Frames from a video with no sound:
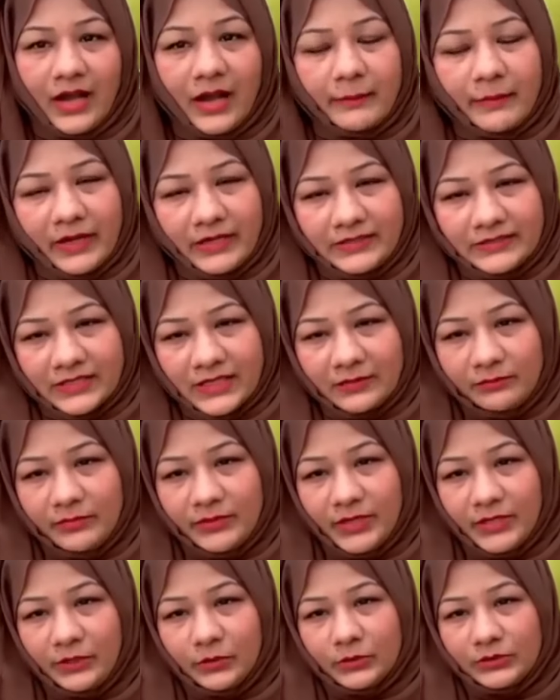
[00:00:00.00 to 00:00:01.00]
हमारे साथ
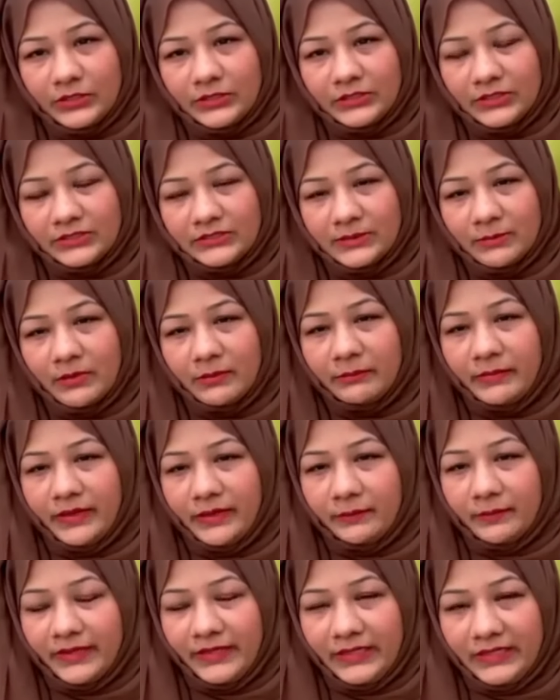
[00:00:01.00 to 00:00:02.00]
भी यही होता था जब हम
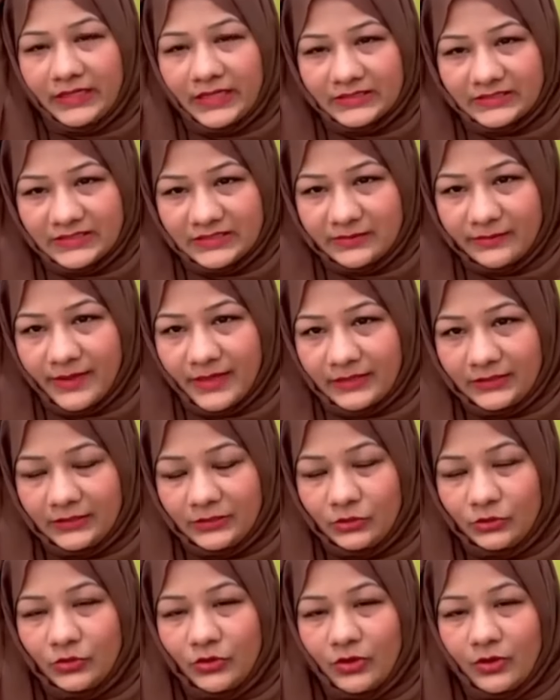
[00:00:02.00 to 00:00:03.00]
बड़ी क्लासेस में
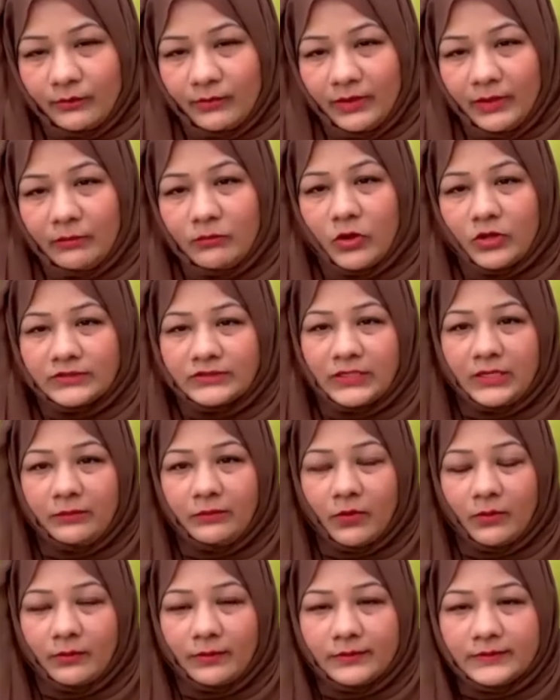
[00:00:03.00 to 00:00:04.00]
आते थे तो हमें भी बहुत सारी
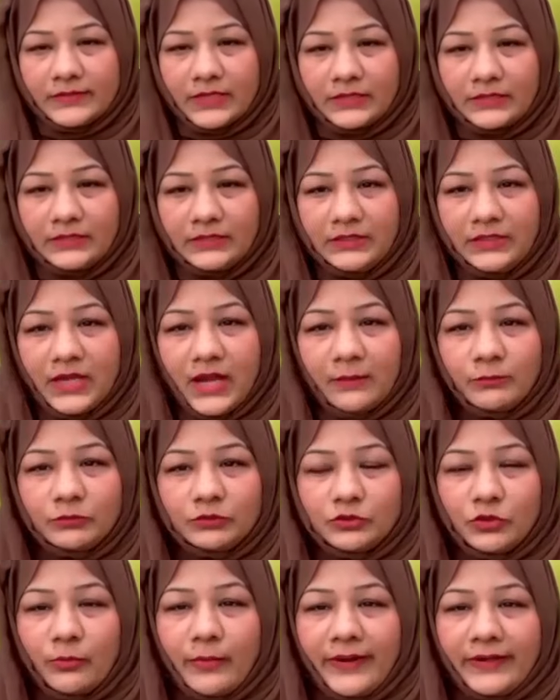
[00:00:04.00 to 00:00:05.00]
प्रॉब्लम्स आती थी आप
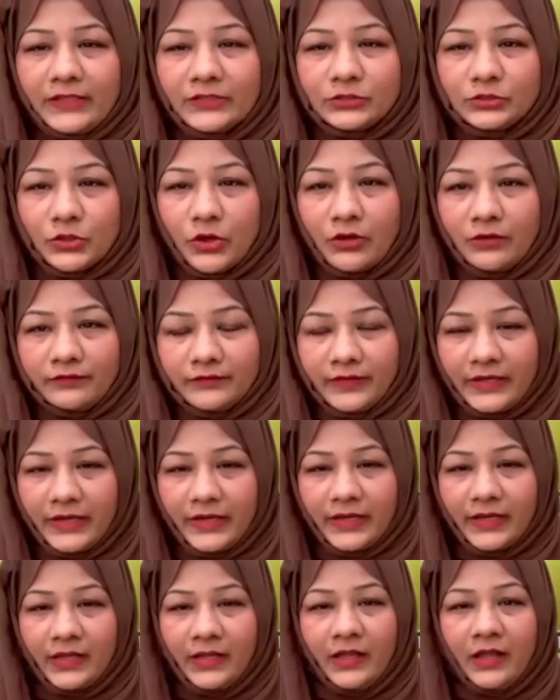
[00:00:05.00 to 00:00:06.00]
उसको बैठ कर सॉल्व
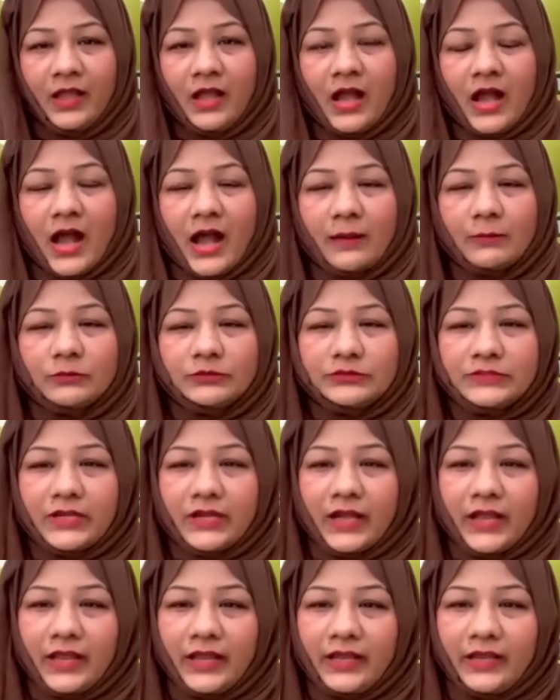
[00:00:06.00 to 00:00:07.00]
करें आप उससे
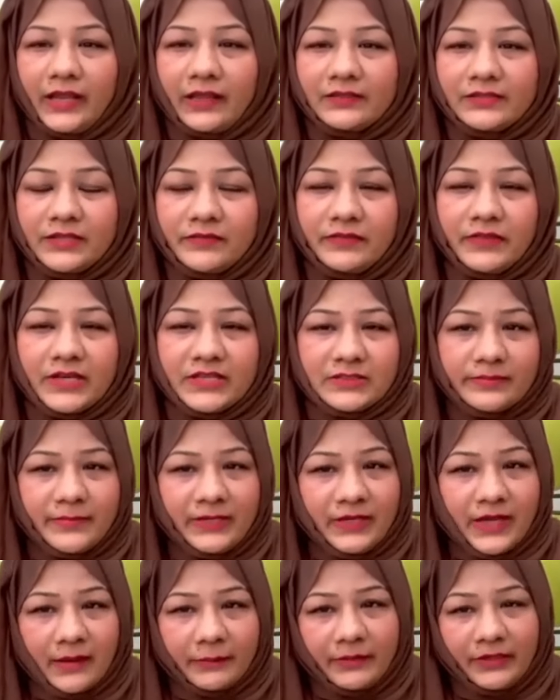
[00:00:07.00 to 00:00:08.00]
कहें कि सिर्फ दस
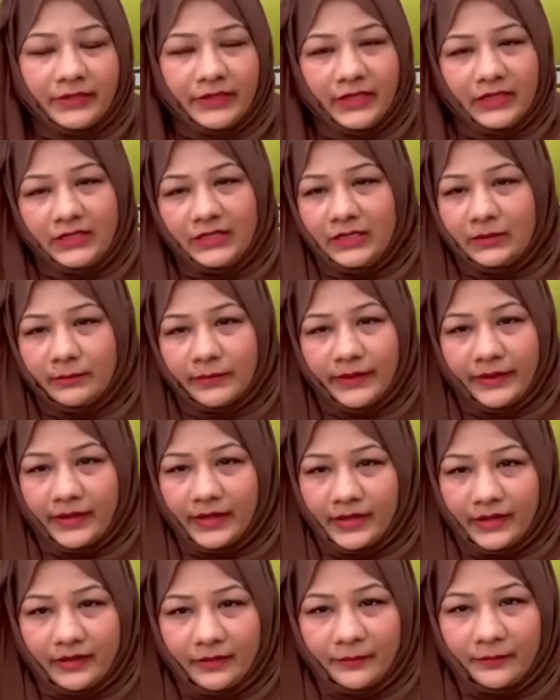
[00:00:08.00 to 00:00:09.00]
मिनट आपने डेली ये
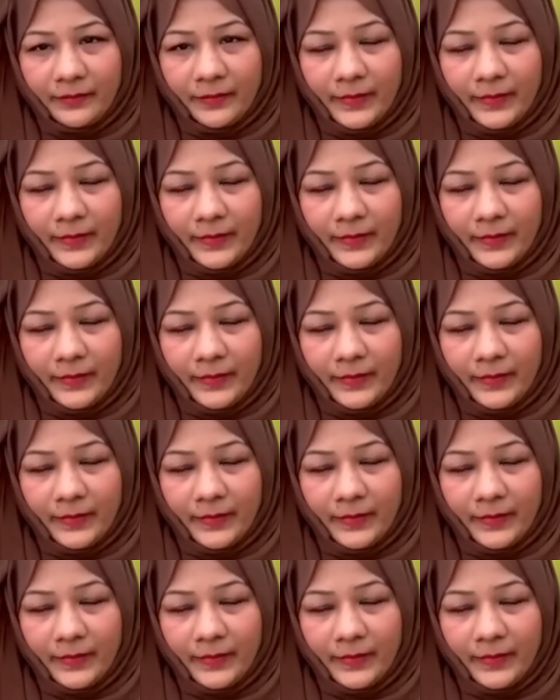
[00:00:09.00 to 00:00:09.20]
पढ़ना है